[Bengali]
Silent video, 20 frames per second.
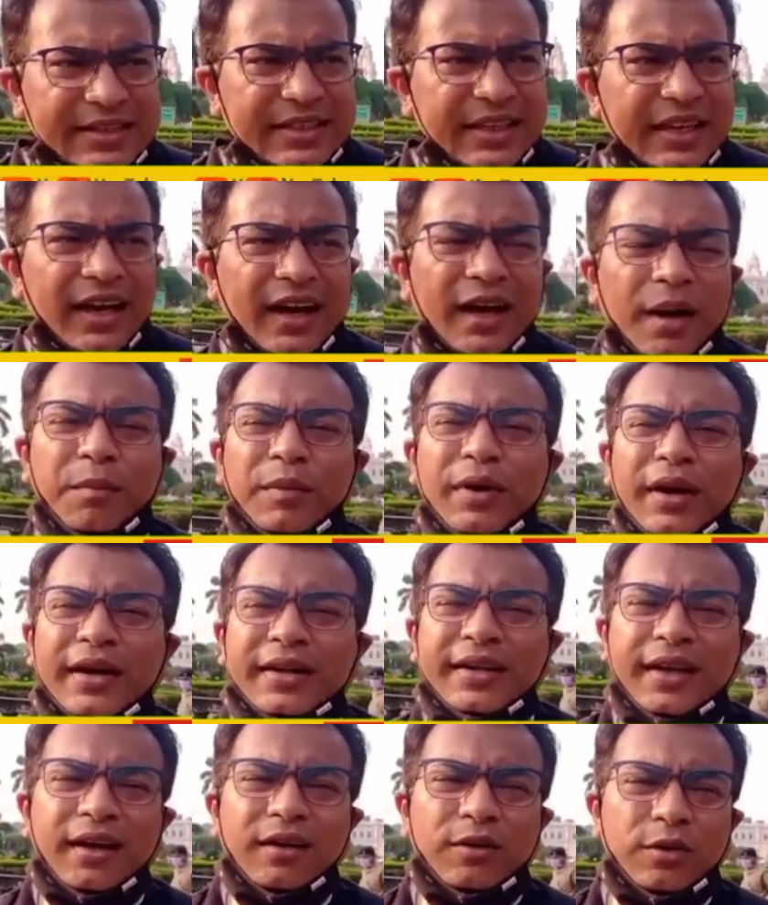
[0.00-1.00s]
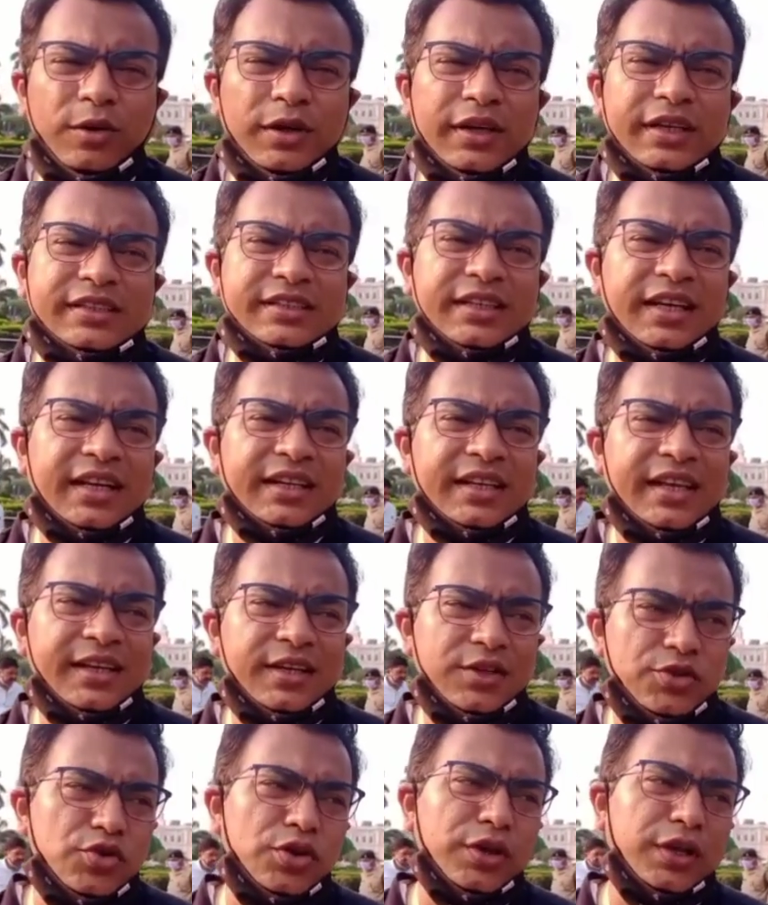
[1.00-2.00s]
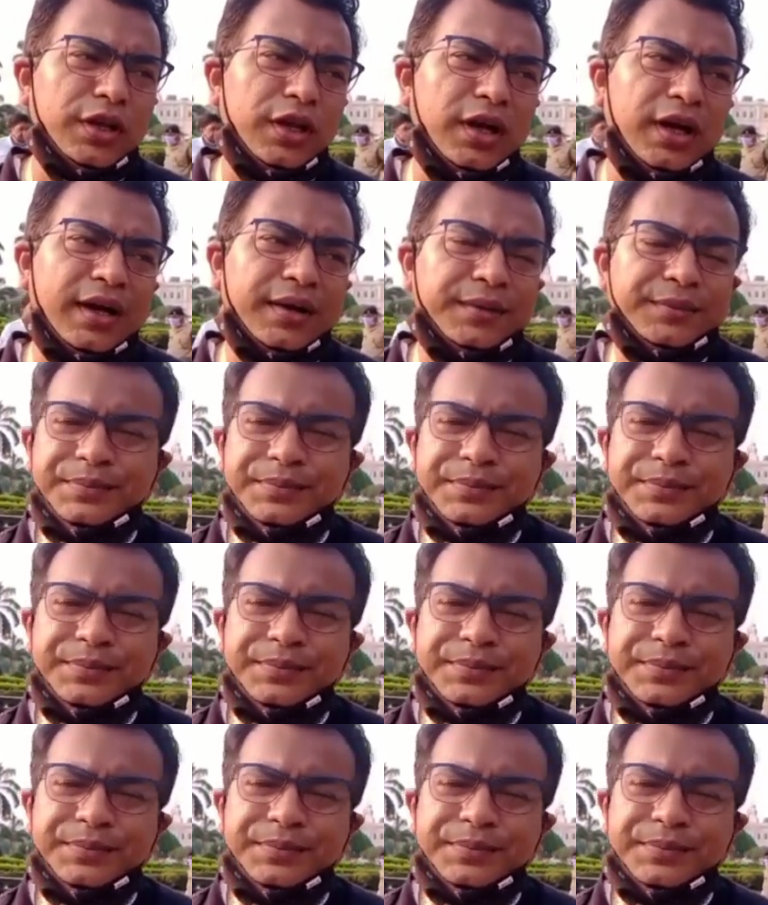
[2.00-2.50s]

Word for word: যে হামলাটা হয়েছে আর কি কিছুই না